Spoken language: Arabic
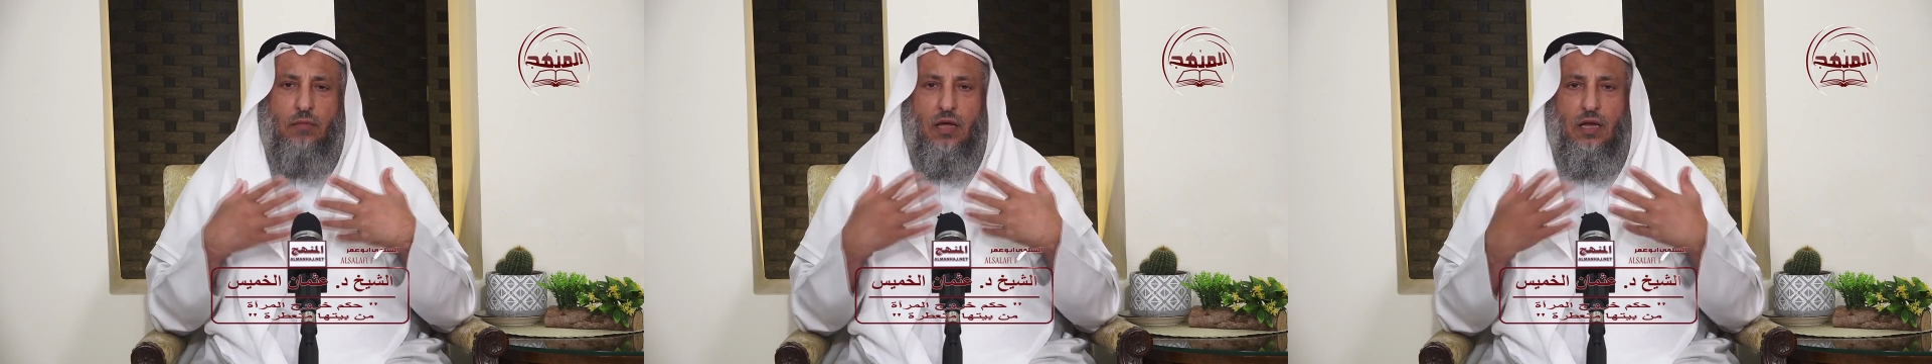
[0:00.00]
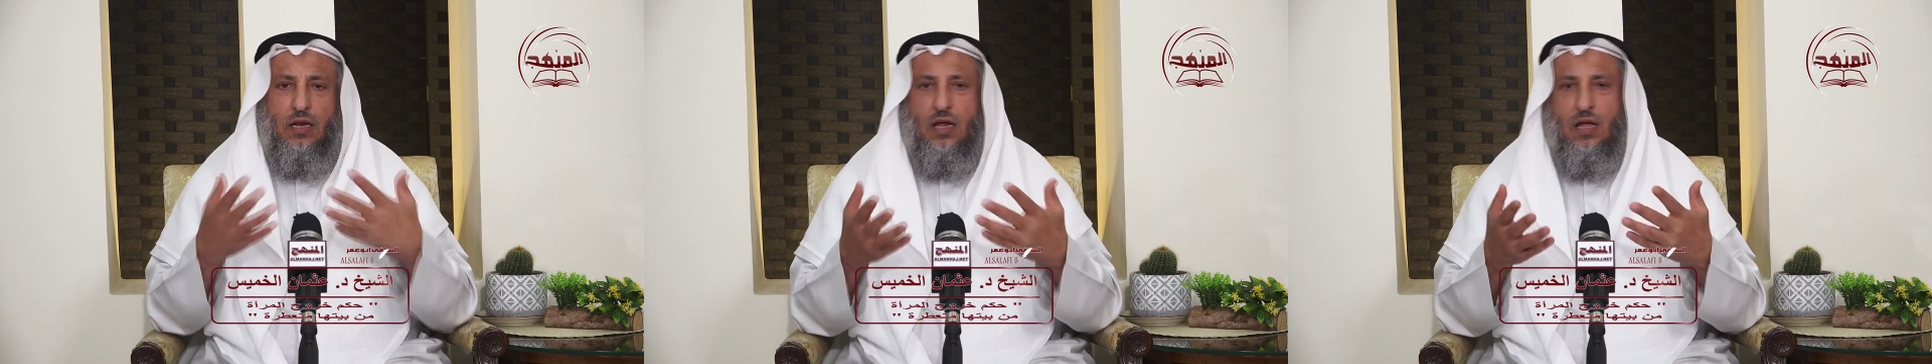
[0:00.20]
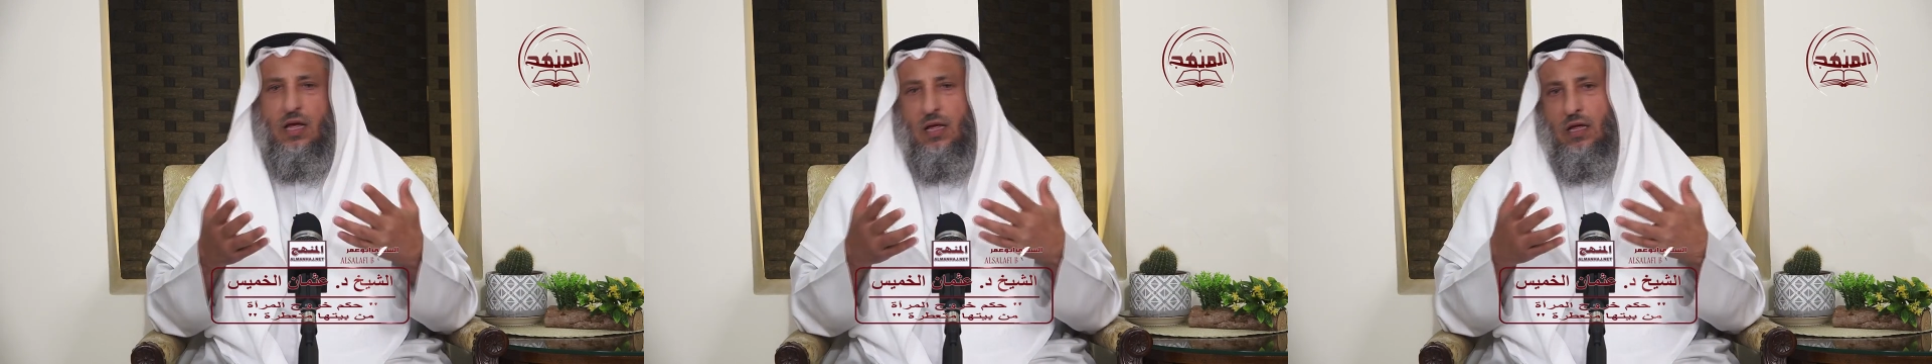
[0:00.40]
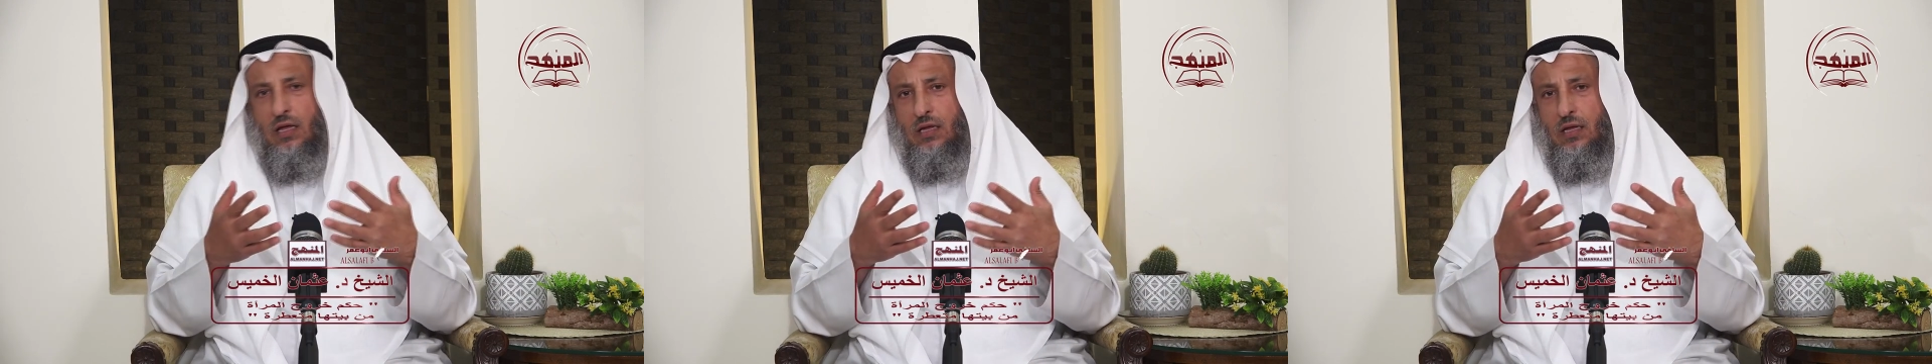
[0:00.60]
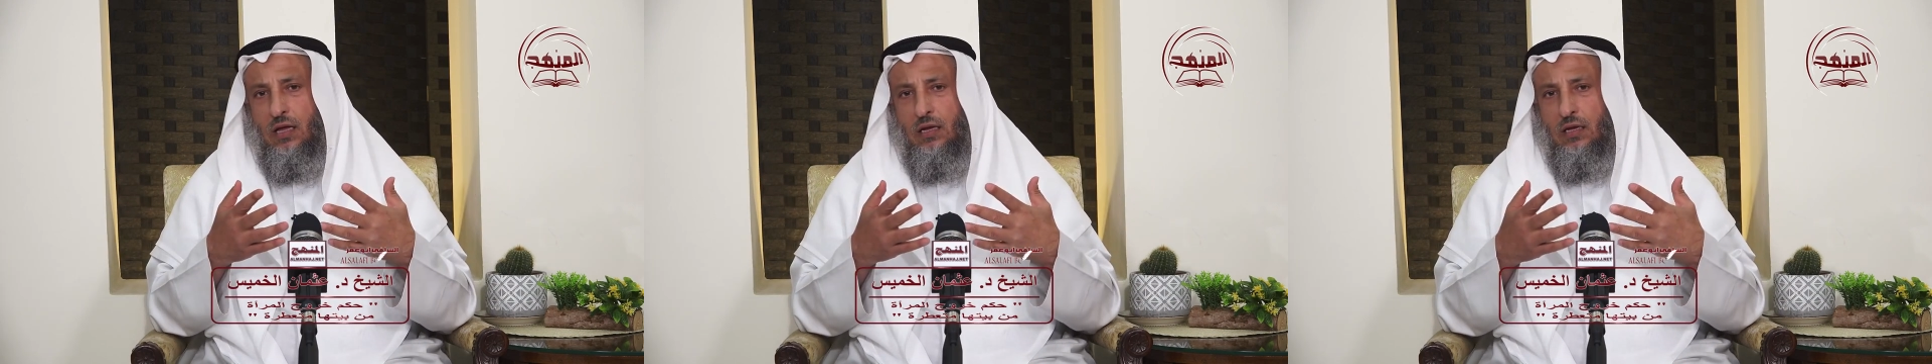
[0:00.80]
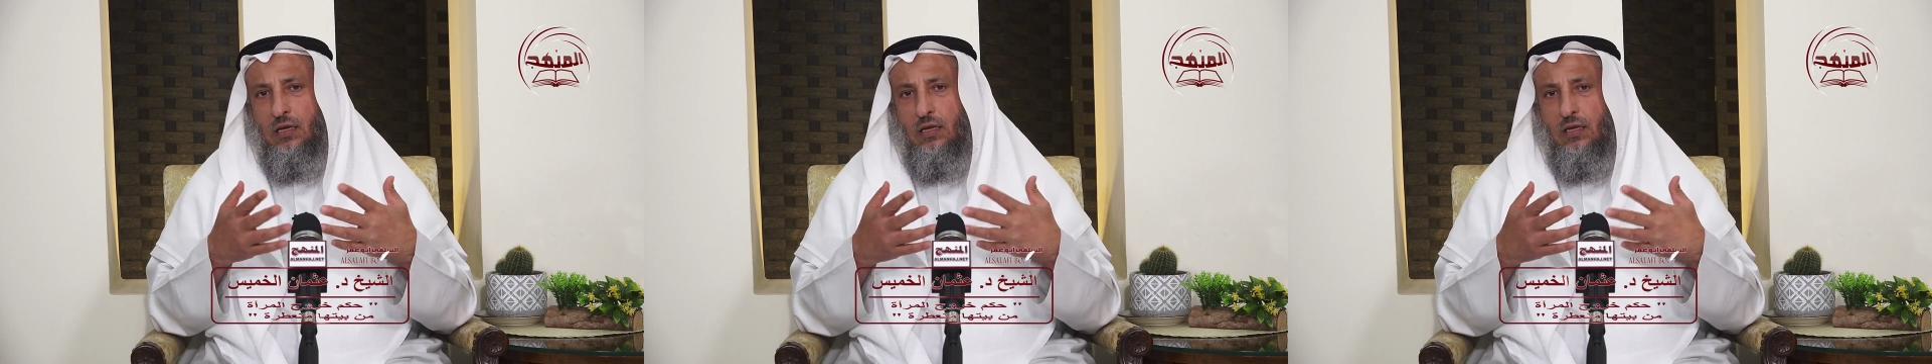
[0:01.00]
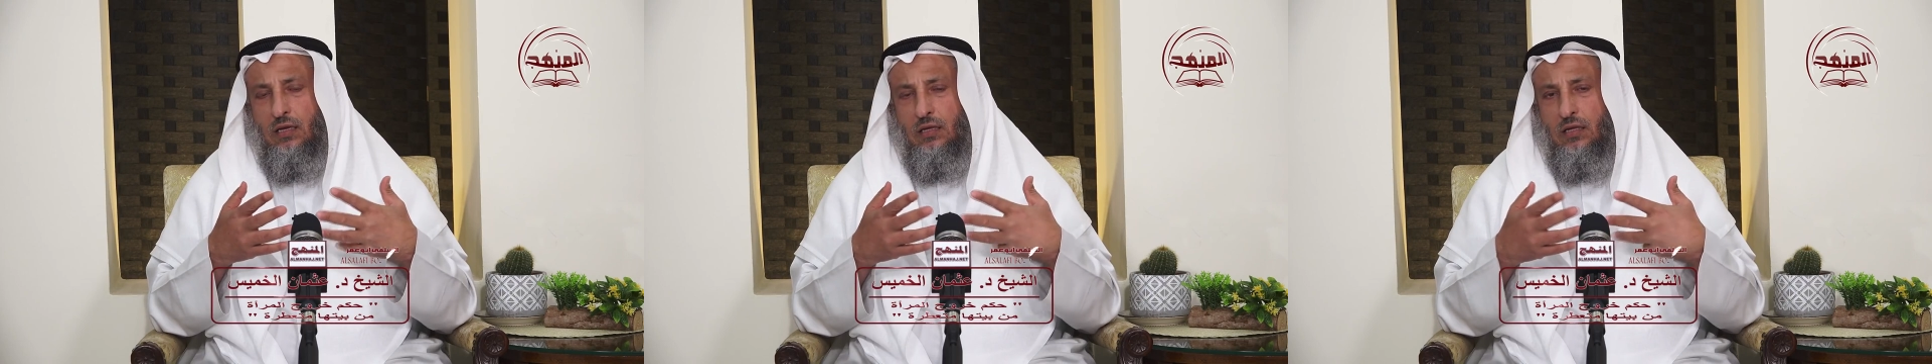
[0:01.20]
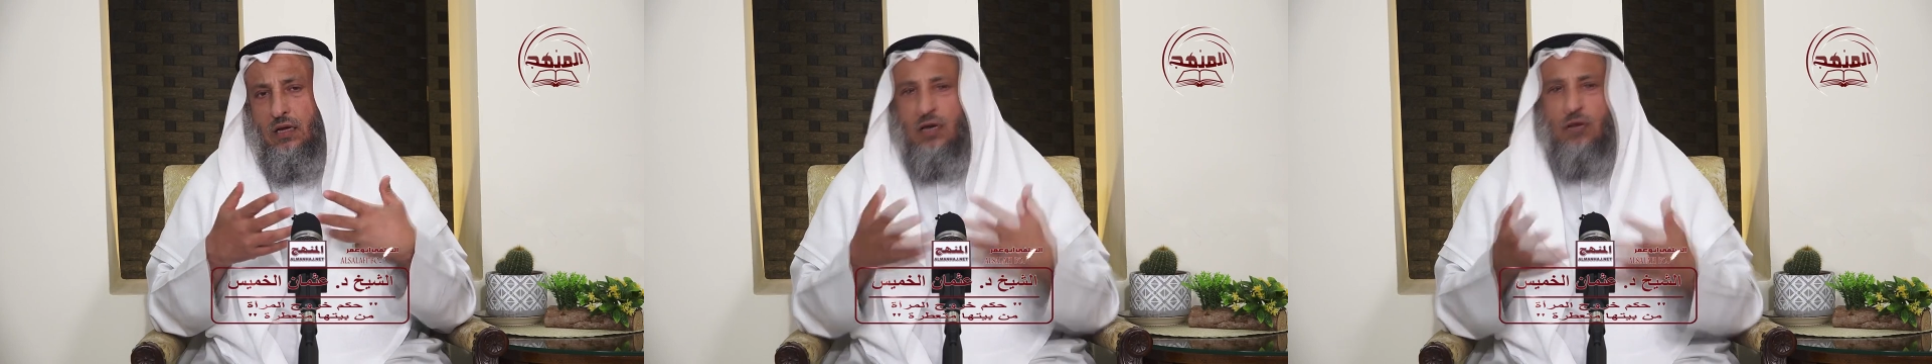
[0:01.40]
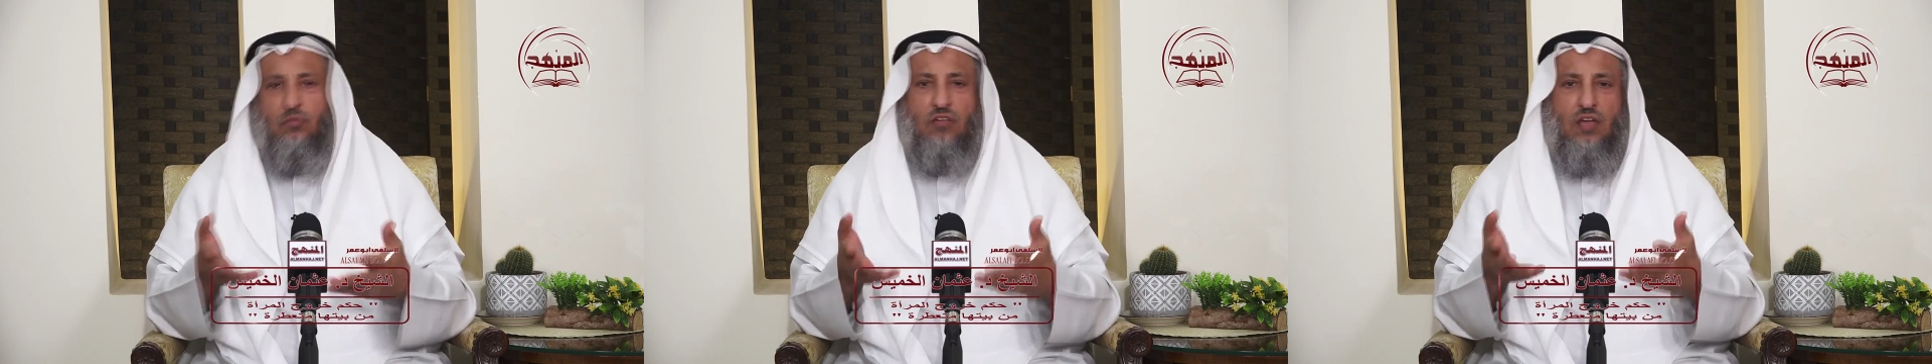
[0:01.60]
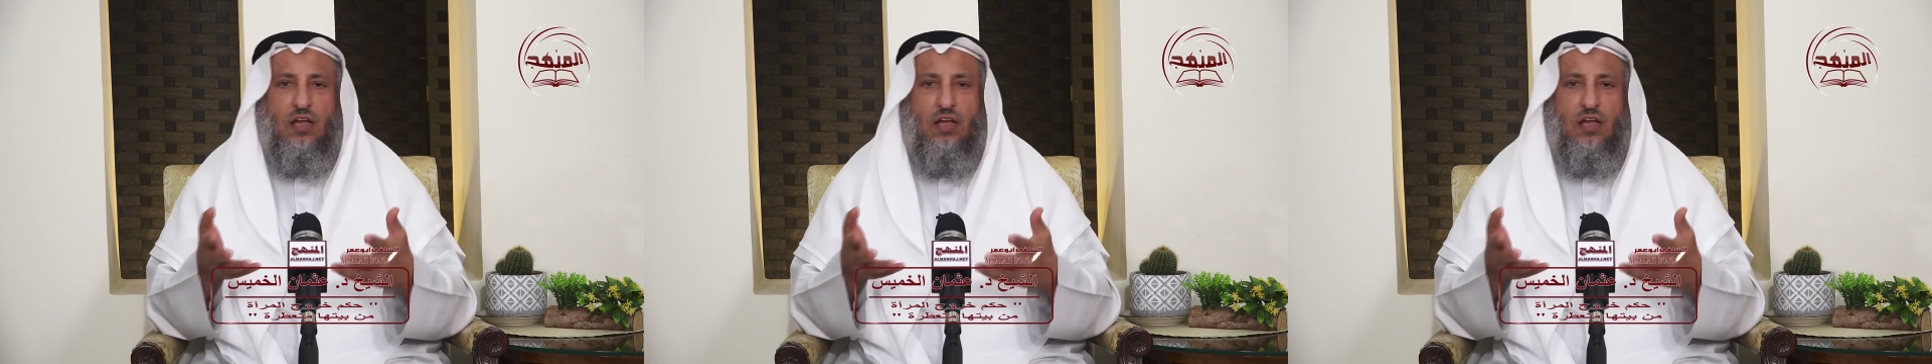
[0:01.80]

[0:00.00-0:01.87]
بأنها يعني تركب